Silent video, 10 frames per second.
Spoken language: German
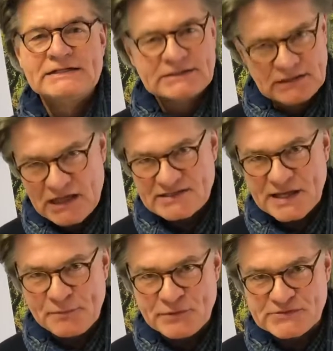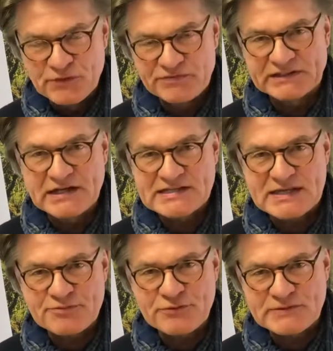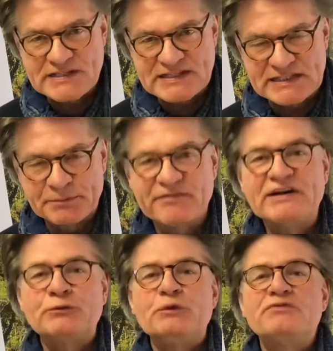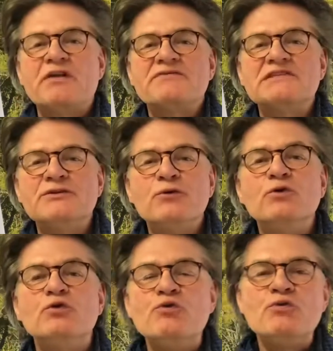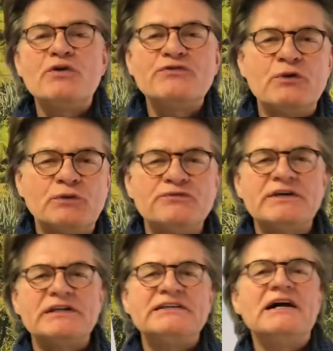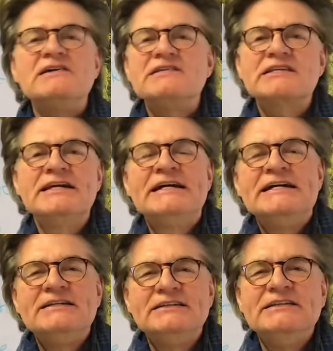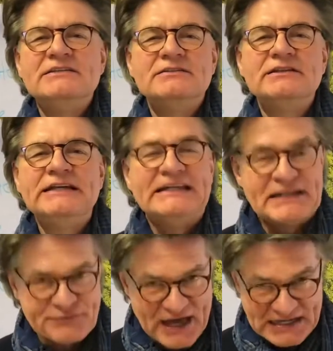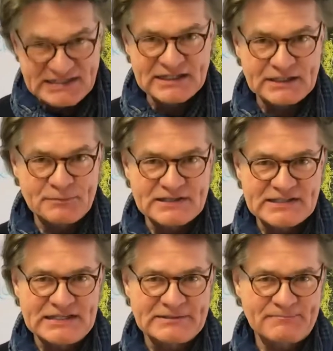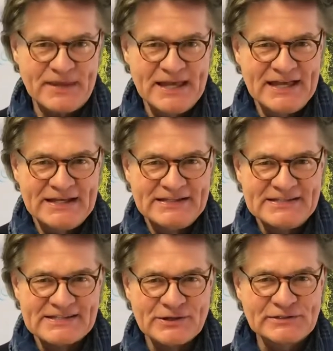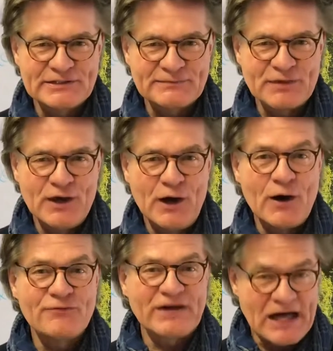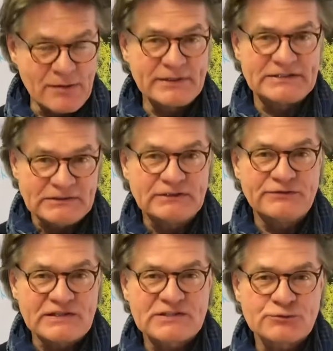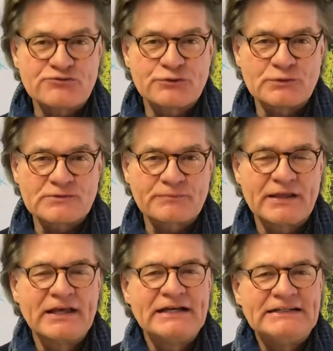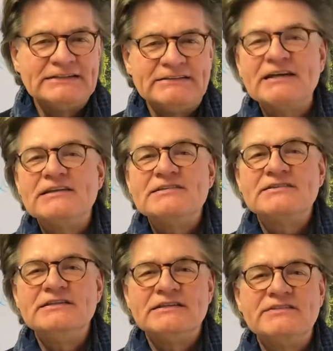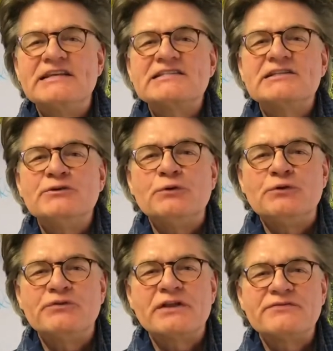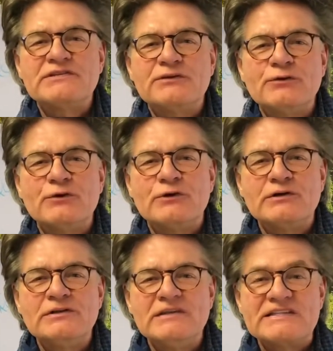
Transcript: Klar sein muss vor Vertragsabschluss, dass die private Unfallversicherung nur für Unfälle da ist, die in der Freizeit passieren. Sollte auf Arbeit irgendwas zustoßen, dann ist die gesetzliche Unfallversicherung des